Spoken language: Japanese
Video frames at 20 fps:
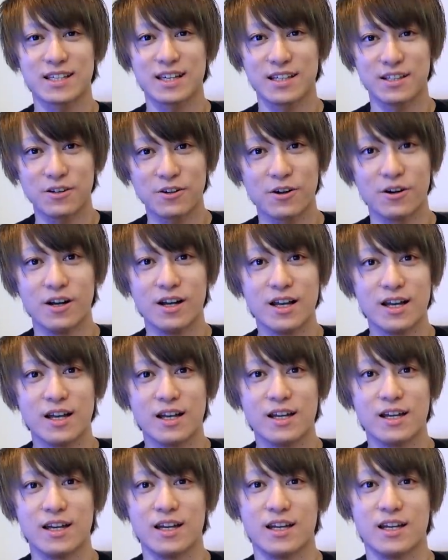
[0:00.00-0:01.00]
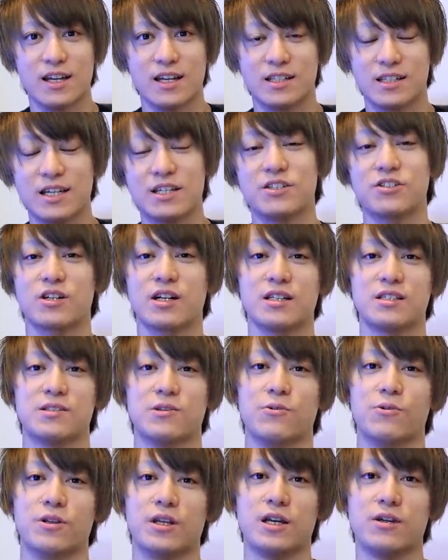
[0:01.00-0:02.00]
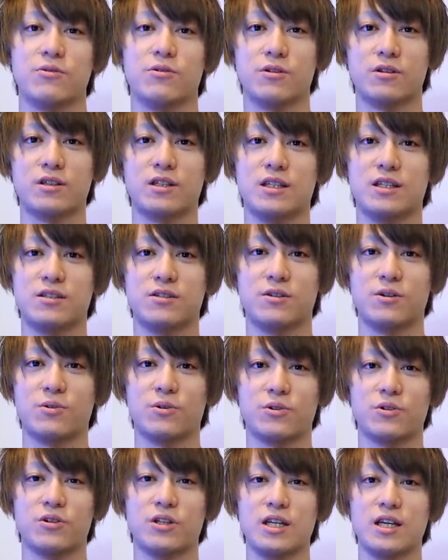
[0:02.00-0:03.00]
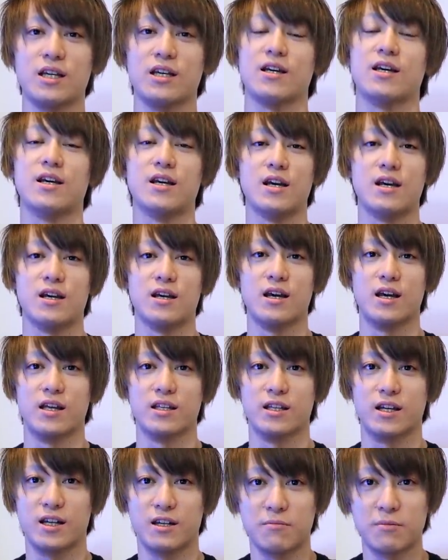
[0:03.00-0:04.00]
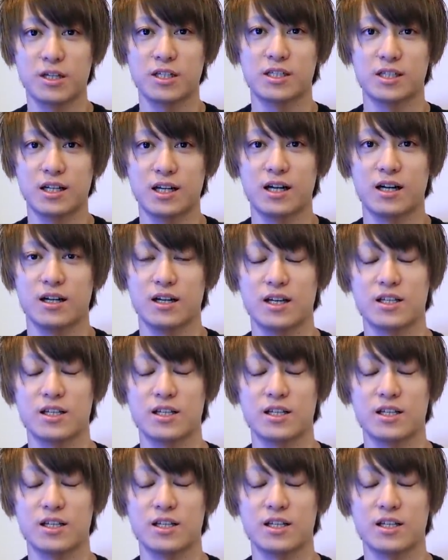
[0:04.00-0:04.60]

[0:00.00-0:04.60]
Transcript: すけど、えー、選手活動をね、復帰することに、えー、なりました。